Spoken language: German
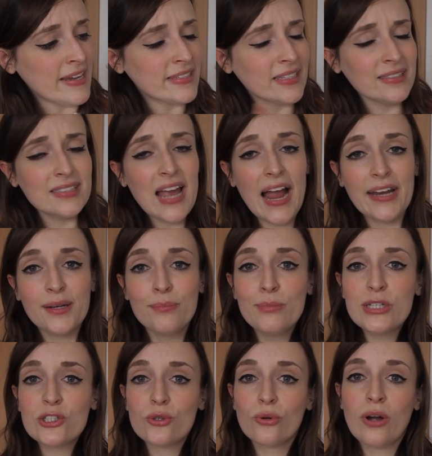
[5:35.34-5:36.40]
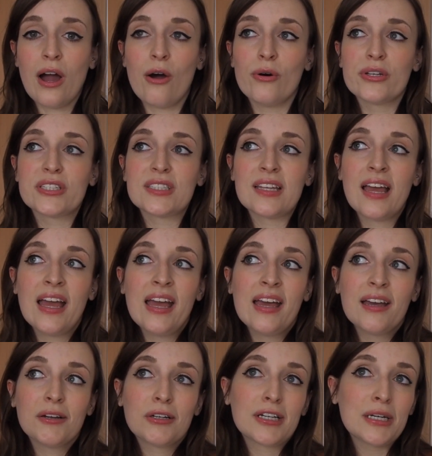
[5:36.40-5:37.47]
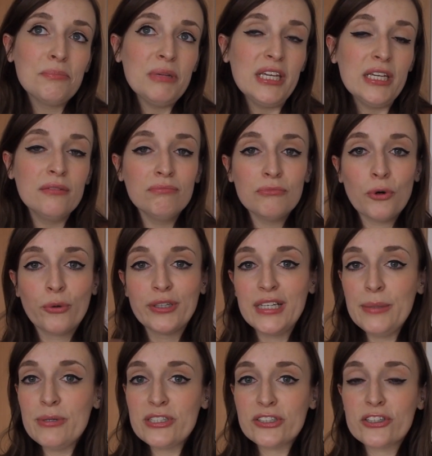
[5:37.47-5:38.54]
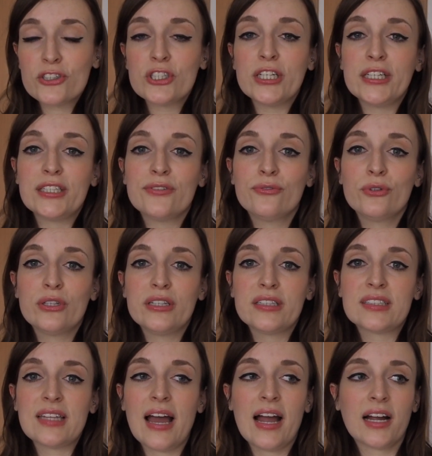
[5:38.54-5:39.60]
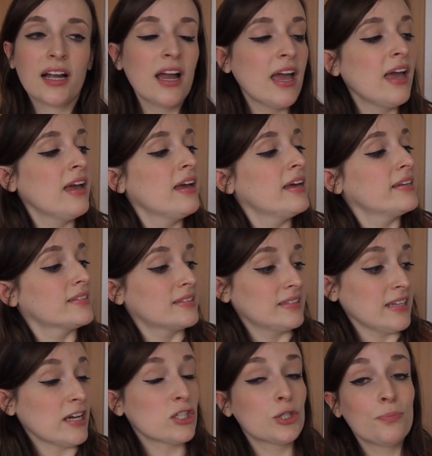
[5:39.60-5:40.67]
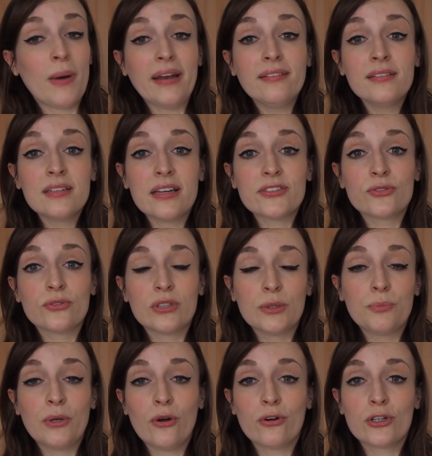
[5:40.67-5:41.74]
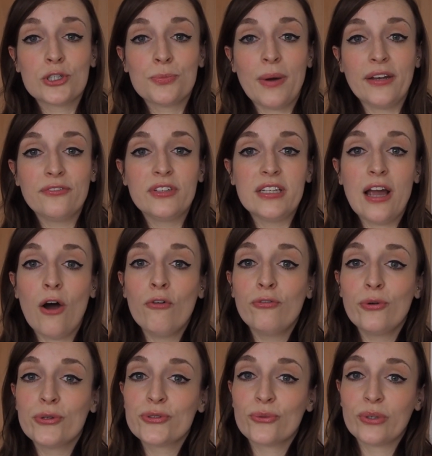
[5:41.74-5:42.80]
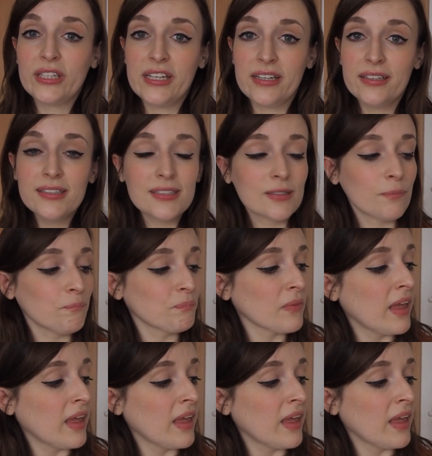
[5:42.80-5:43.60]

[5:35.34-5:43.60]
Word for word: Es ist ja eine Mischung aus Krimi und Liebesgeschichte, würde ich sagen. Sehr spannend. Also ich bin auch gespannt, wie die Auflösung hier ist.